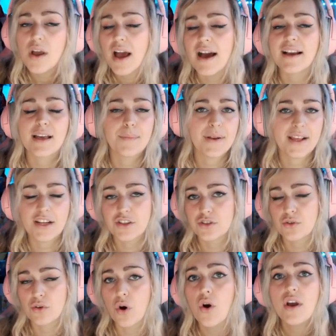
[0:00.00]
anche perché ci
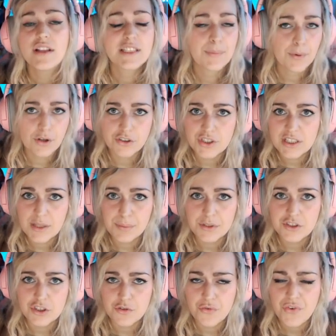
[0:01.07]
sono tipologie di
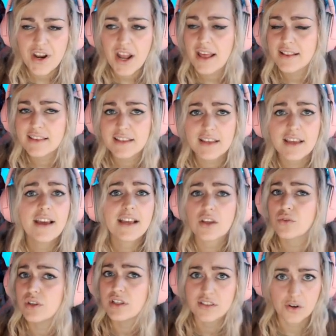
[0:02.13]
PG differenti, che
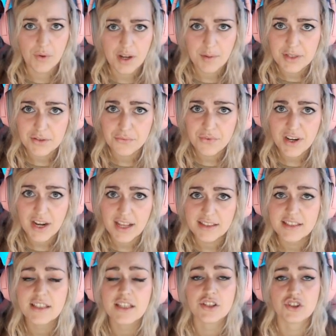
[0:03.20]
utilizzano armi
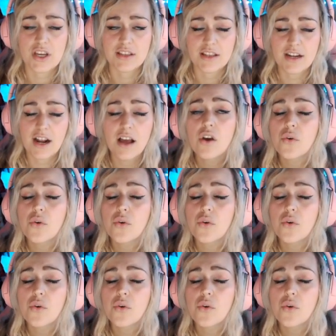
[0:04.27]
differenti, eccetera.